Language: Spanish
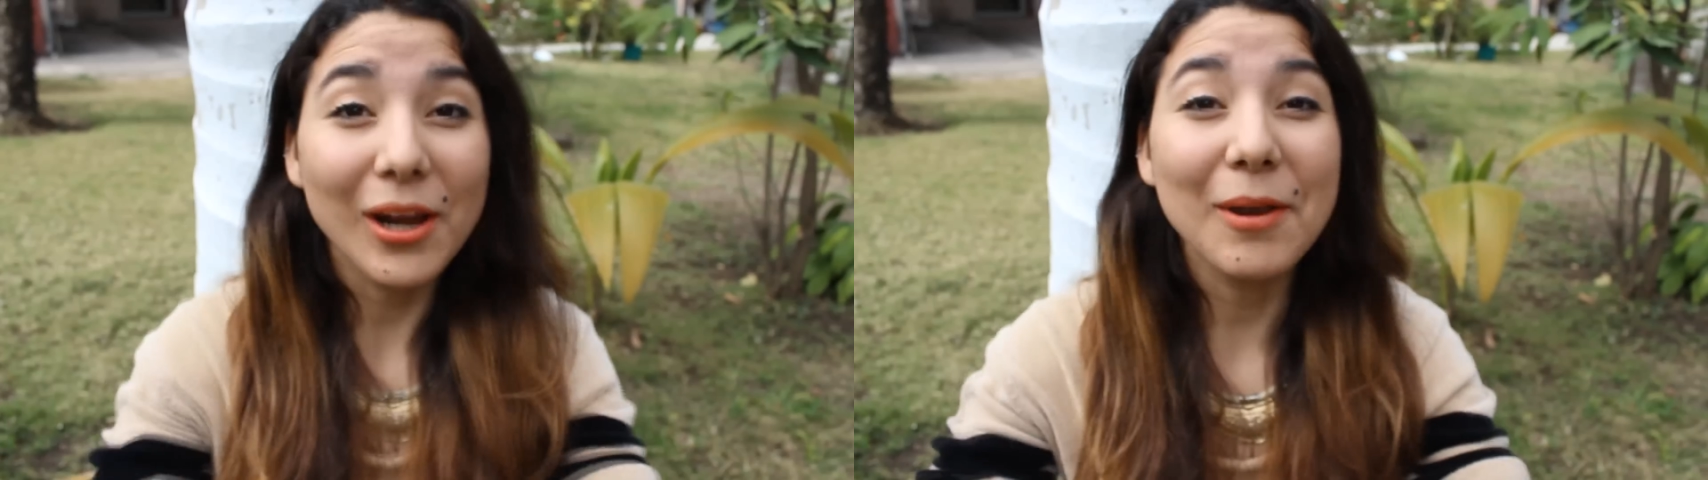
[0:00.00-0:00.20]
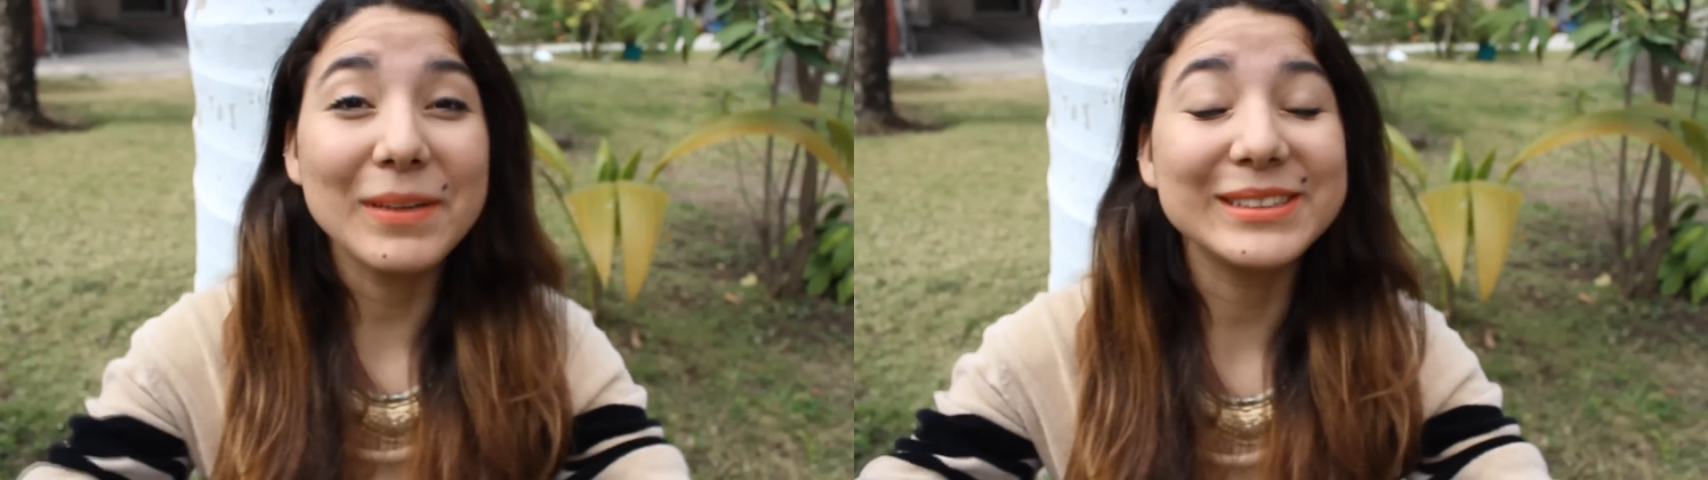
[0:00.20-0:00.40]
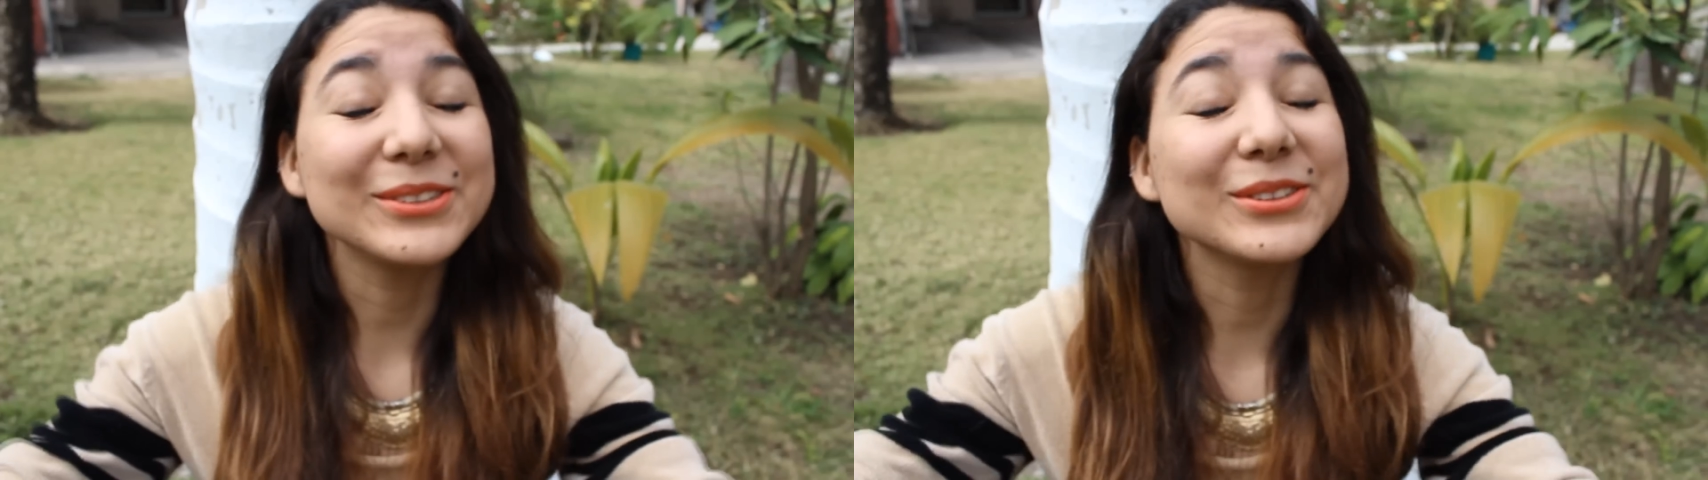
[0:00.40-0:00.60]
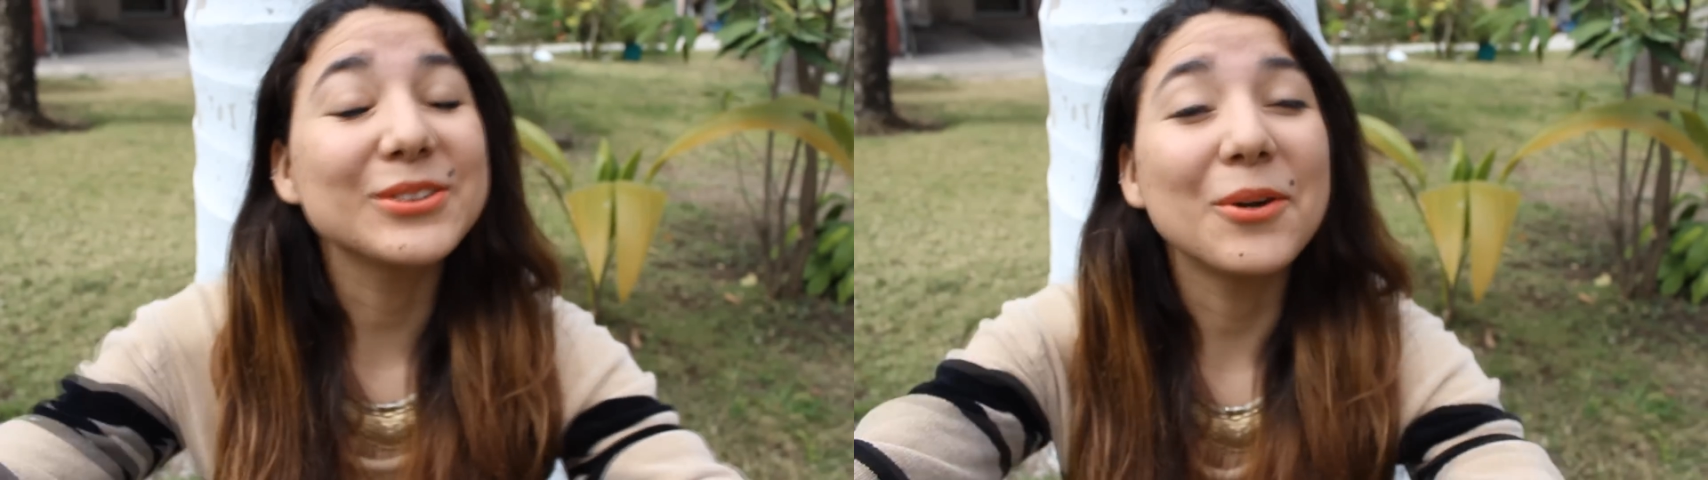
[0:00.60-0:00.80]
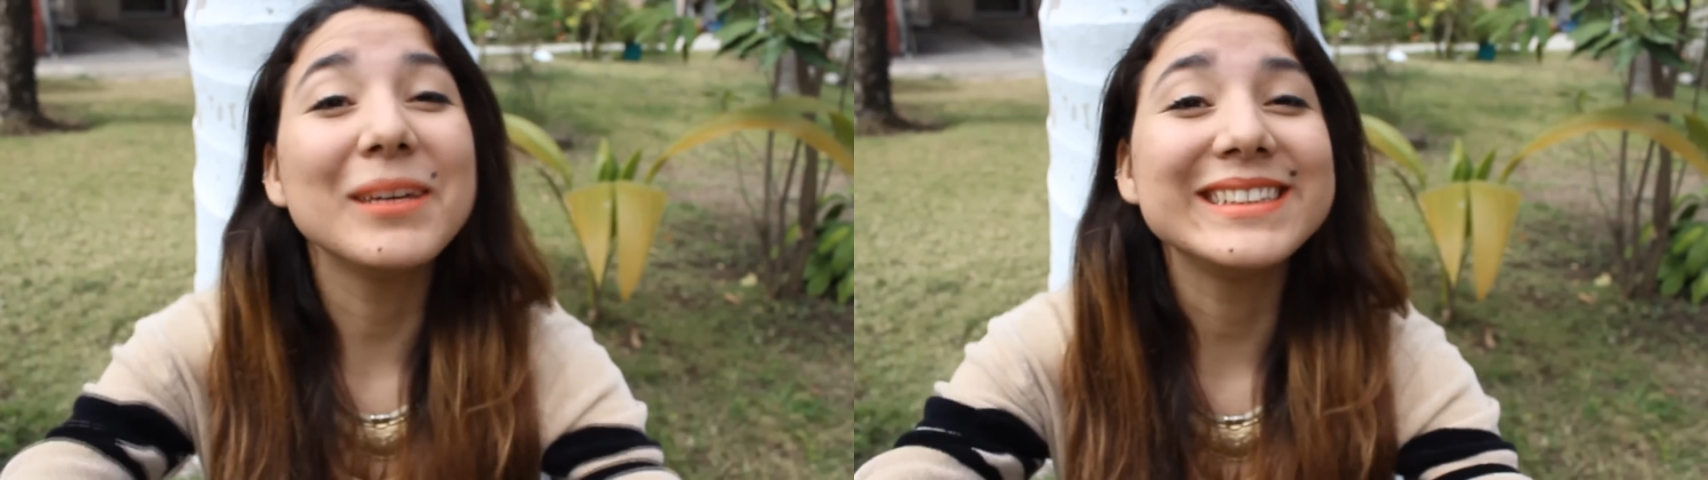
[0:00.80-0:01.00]
Hola
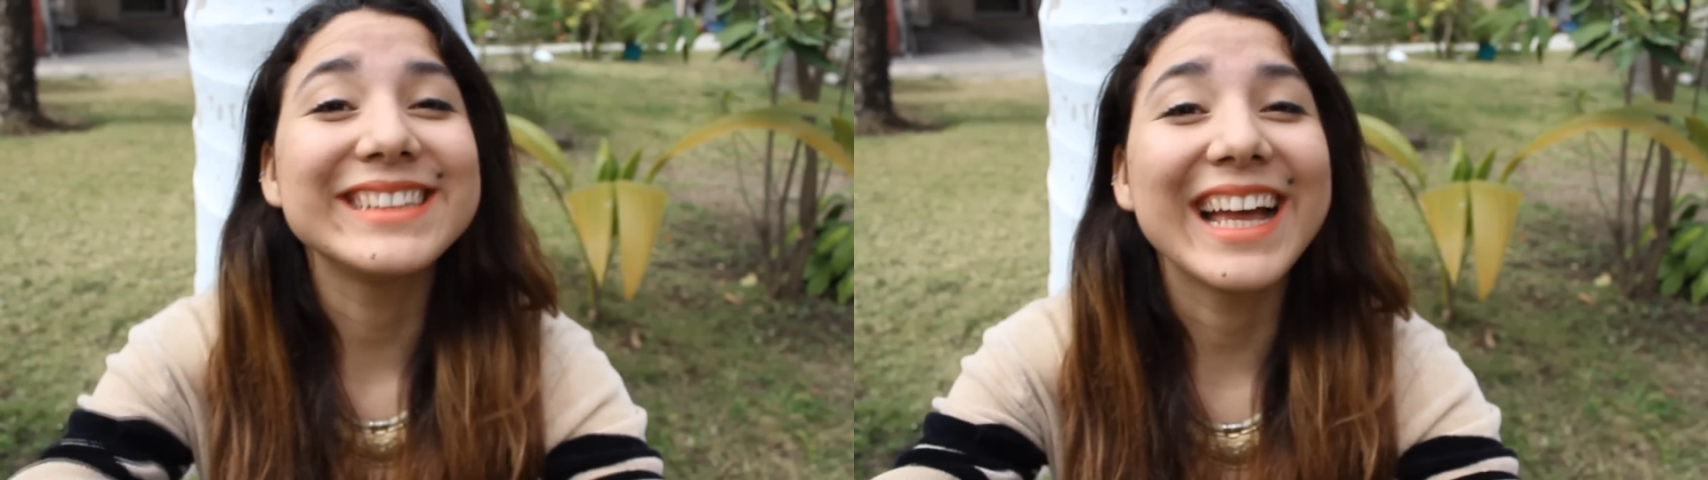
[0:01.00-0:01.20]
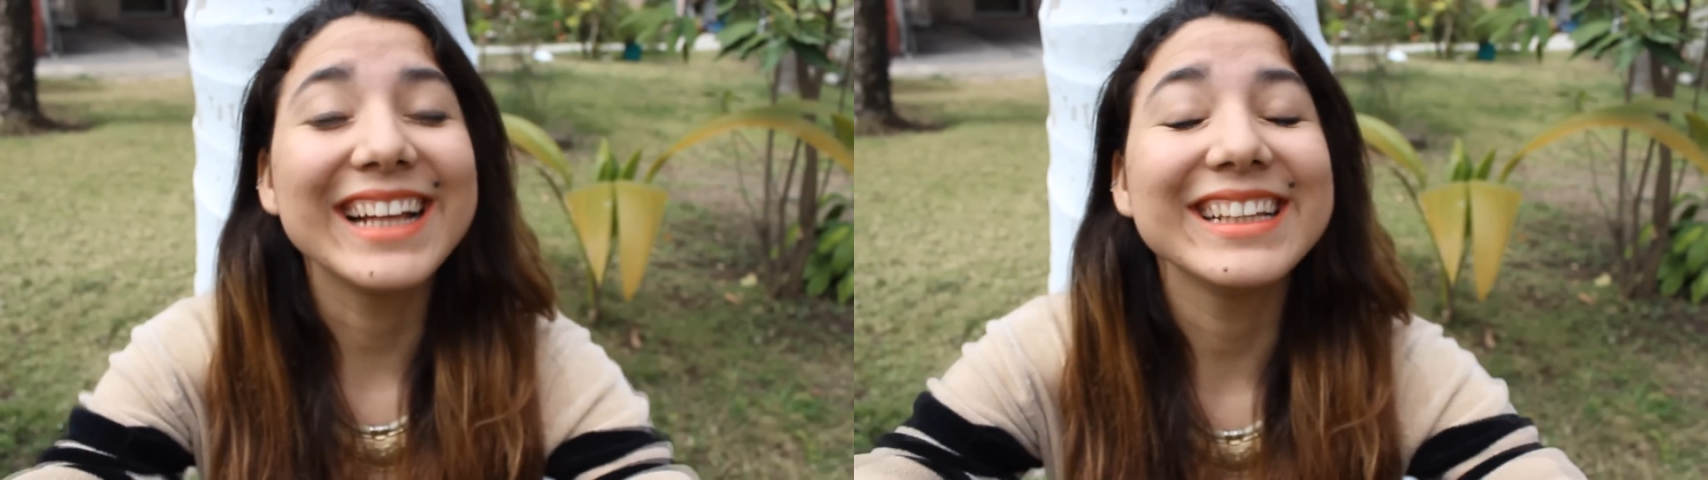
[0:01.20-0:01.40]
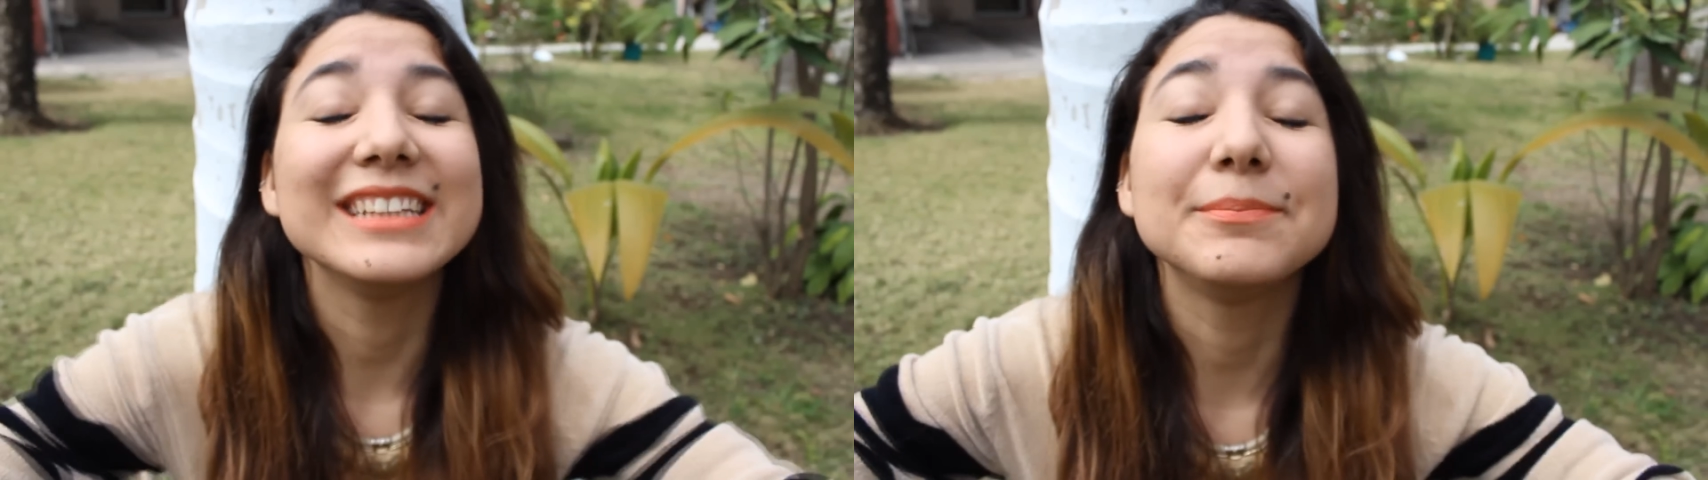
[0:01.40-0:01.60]
preciosos, ¿cómo están?